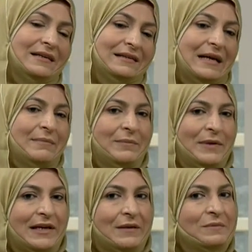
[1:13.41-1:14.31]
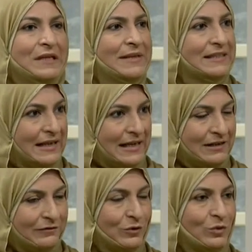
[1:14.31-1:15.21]
يعمل بهم
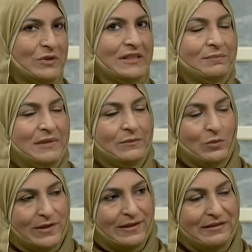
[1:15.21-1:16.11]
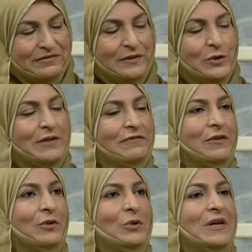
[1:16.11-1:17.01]
8600 موظف
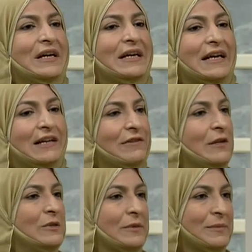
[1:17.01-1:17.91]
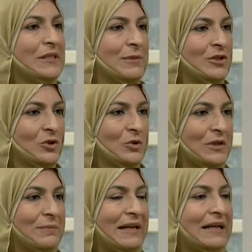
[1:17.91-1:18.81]
نفذوا 2700
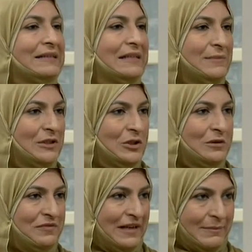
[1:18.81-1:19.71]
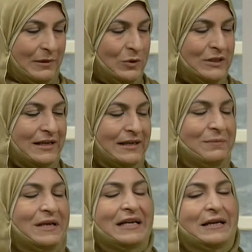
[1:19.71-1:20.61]
مشروع بلغت قيمتهم في العام
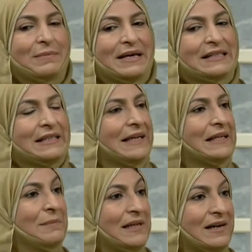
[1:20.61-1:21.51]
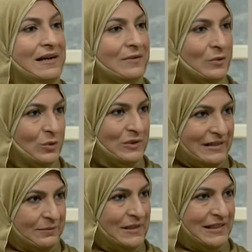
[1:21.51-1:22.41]
المنصرم ما يزيد عن المليار
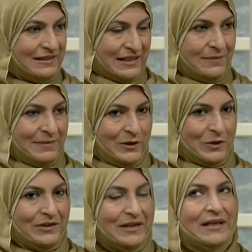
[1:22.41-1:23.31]
و300 مليون